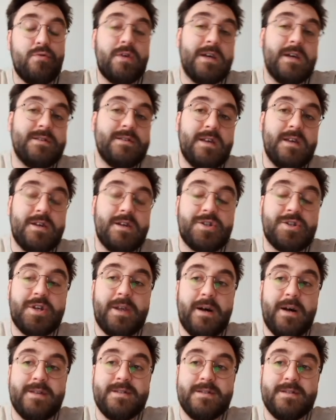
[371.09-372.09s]
ülkenizde yaşayan
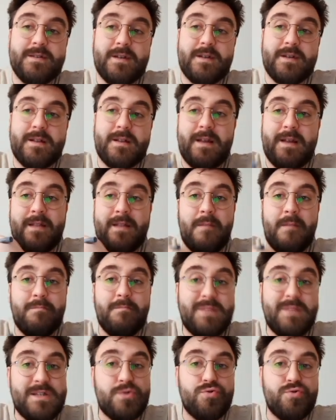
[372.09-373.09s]

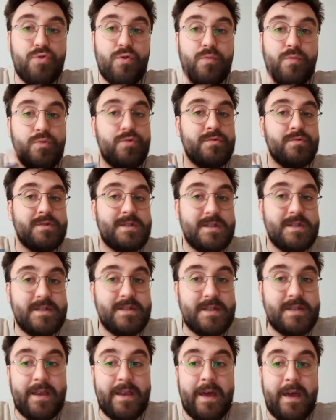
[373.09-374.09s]
azınlıklardan biz sorumluyuz.
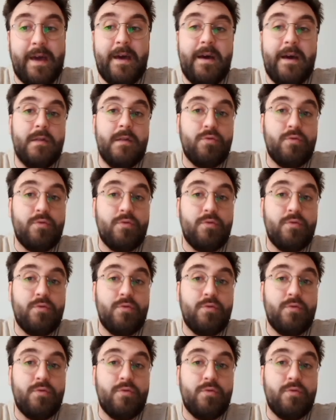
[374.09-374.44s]
Size ne?